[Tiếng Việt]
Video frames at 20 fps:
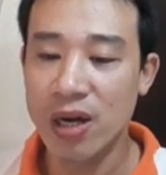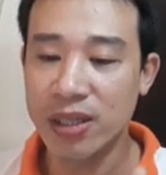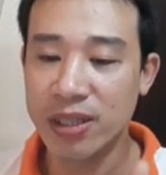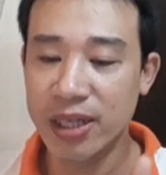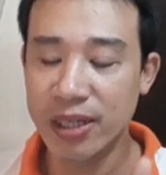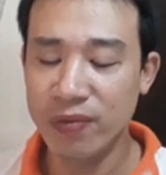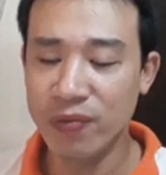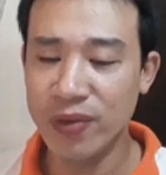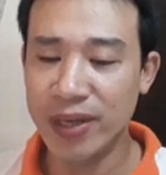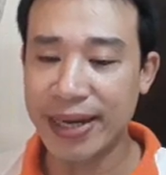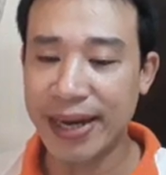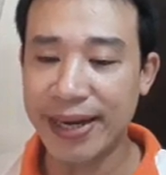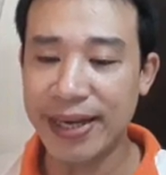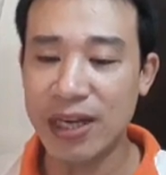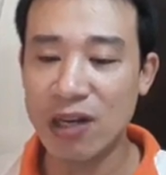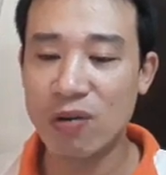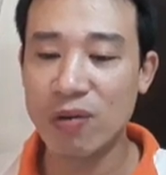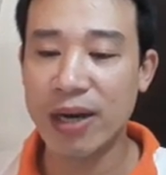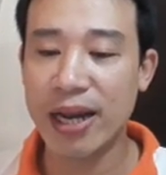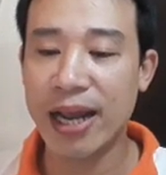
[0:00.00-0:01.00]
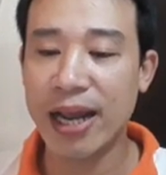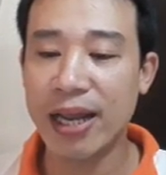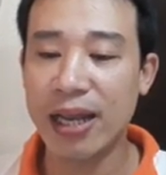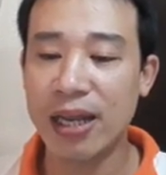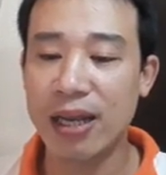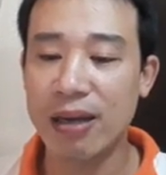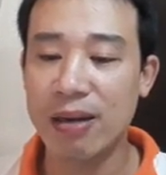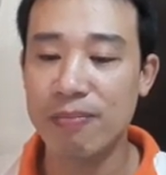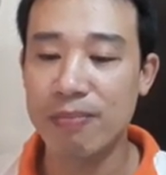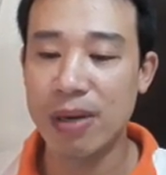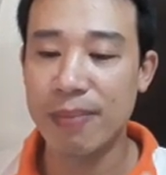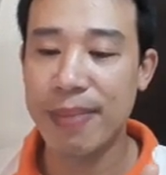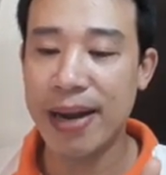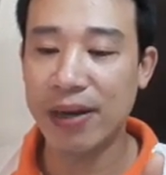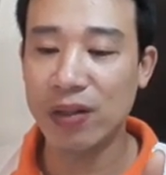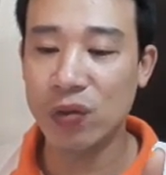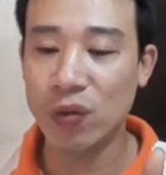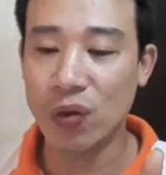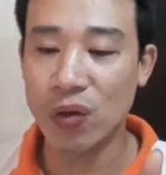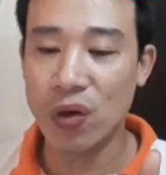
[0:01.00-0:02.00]
Chính vì cái điều này mà
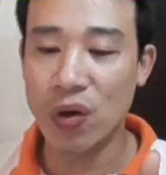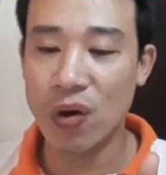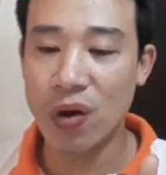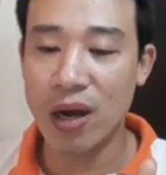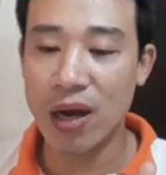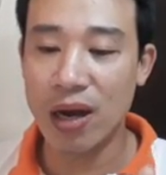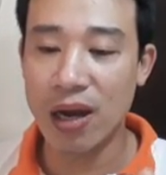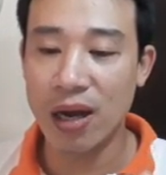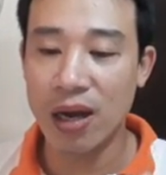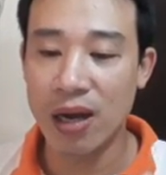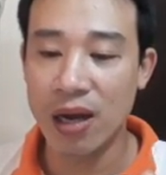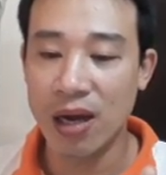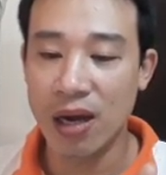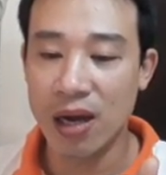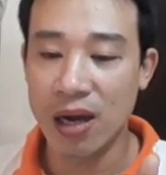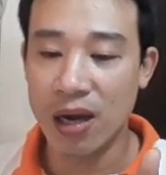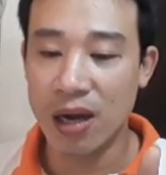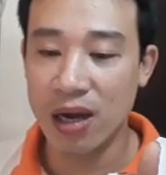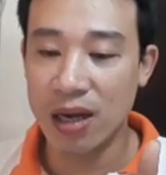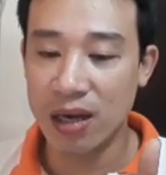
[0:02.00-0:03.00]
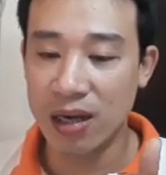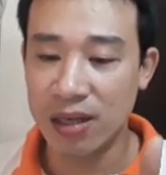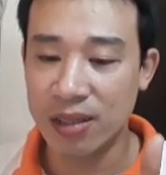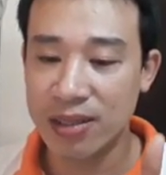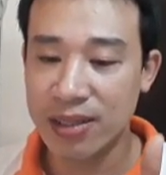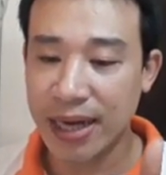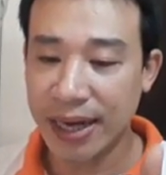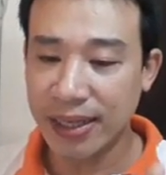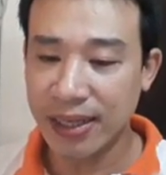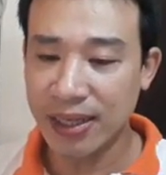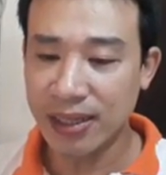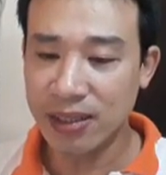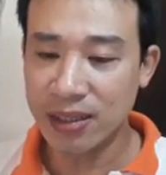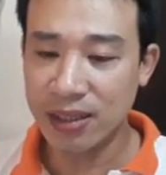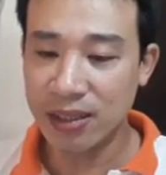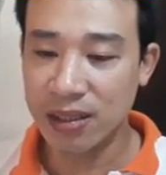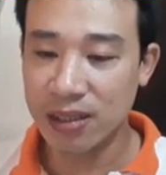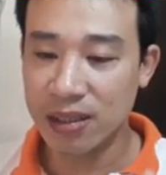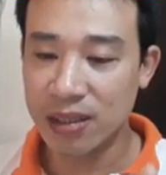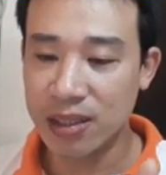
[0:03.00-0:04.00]
bạn tuổi Ngọ à, tránh cái
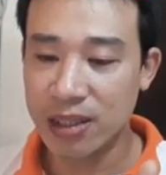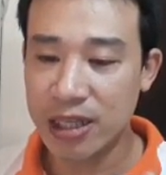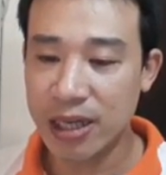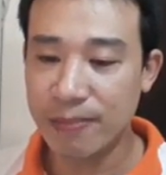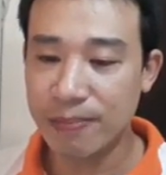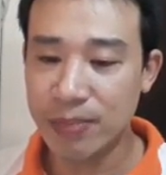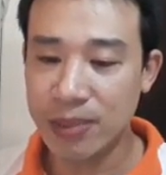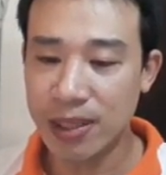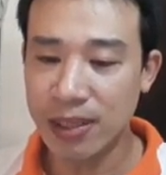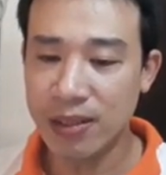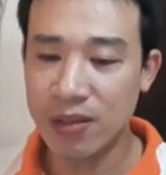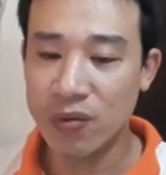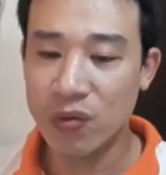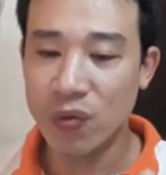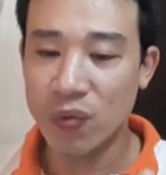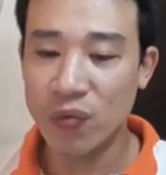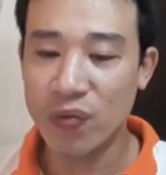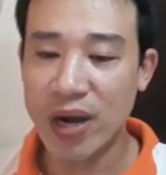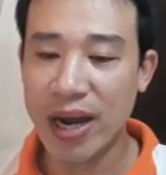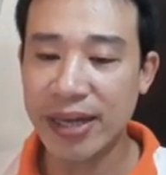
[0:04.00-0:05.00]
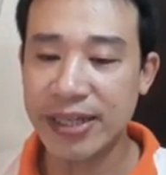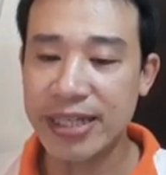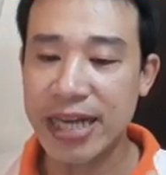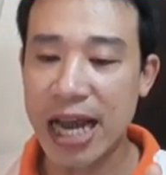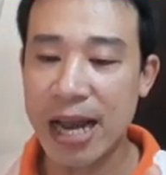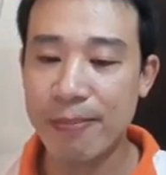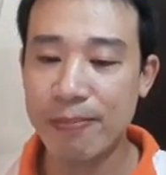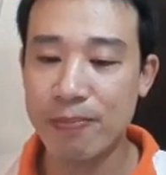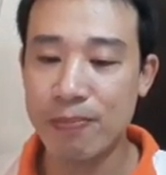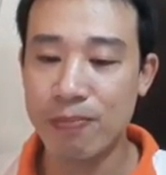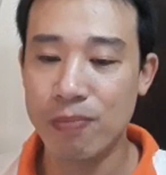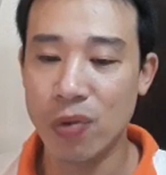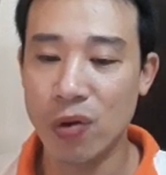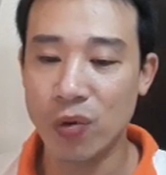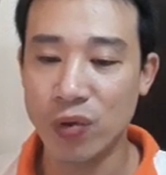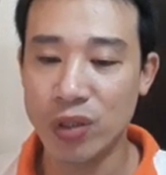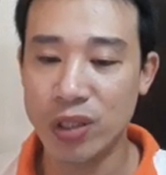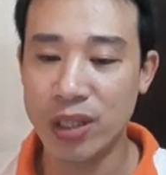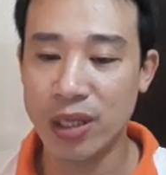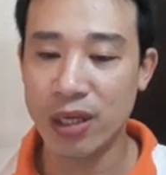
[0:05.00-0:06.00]
sự châm chích, va chạm,
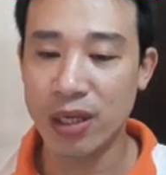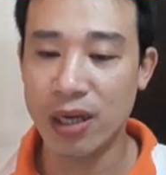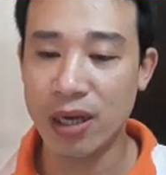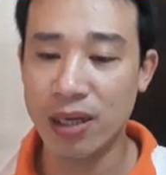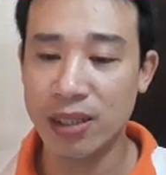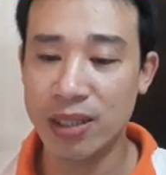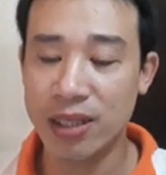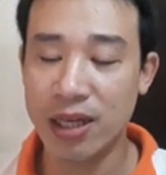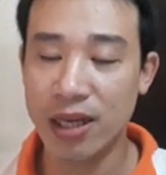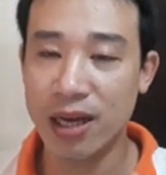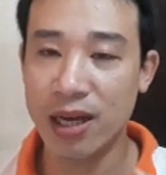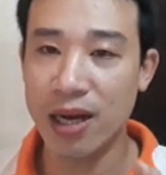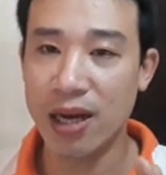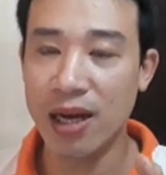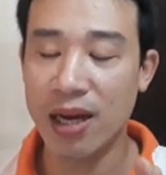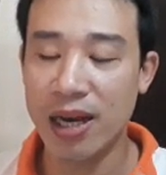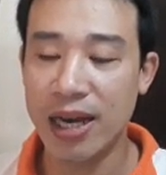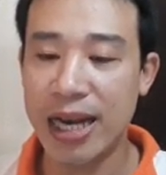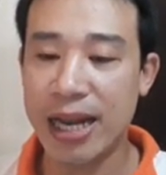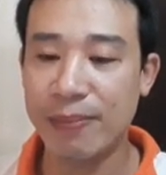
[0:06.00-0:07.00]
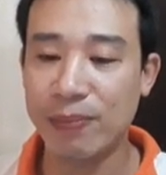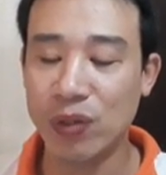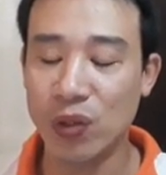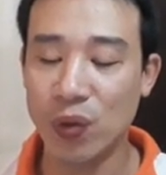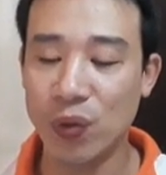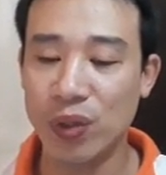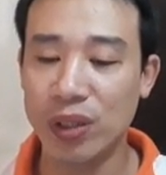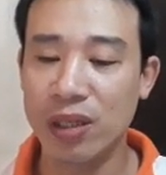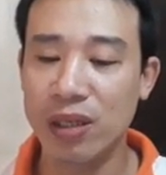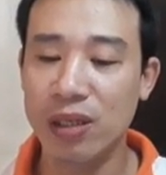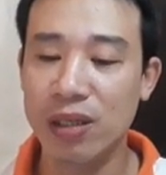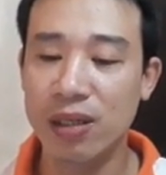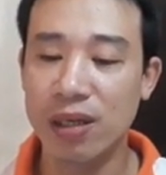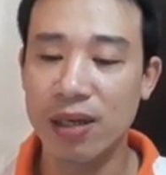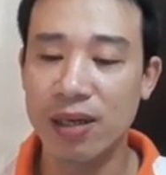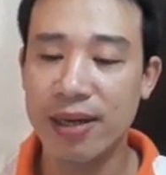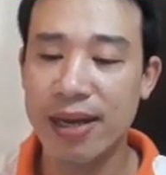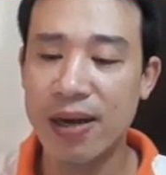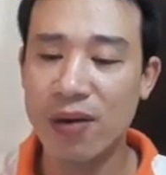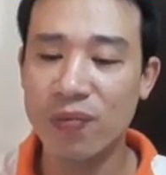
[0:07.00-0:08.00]
mổ chĩa xỉa làm tổn thương
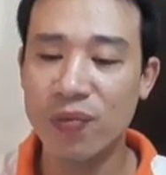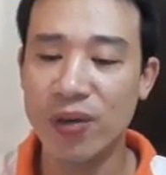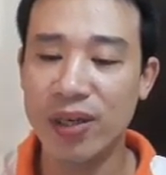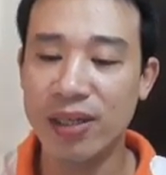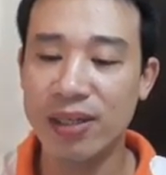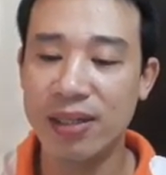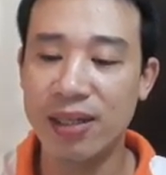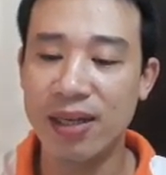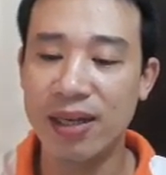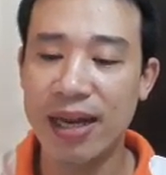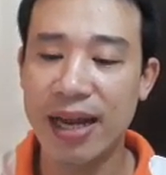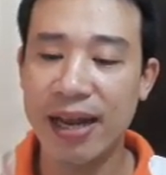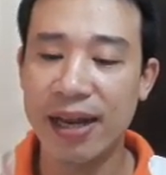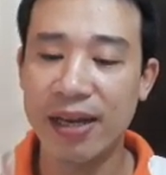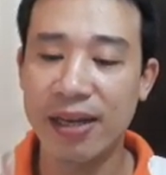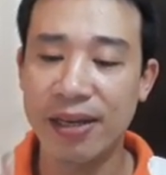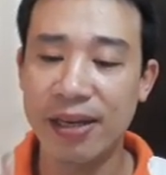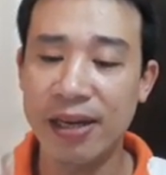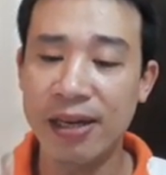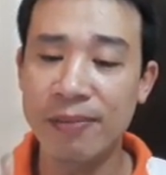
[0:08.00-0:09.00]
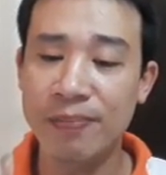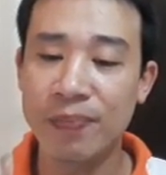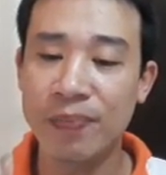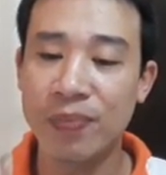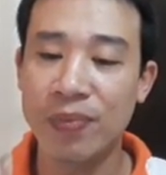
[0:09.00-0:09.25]
ở các vị trí này nhé.